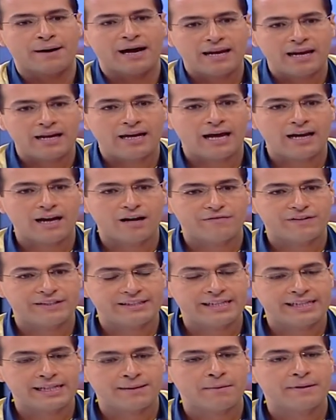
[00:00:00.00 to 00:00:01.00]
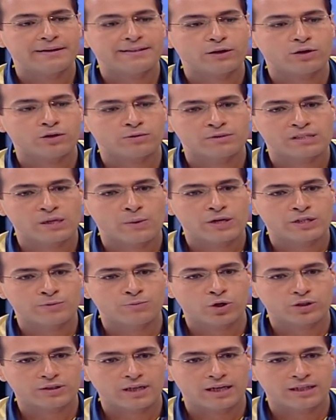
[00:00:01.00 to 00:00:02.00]
على على الفتاة لما تاخذ بزواج
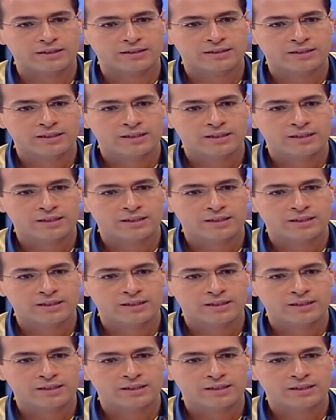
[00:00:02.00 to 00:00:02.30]
مختلط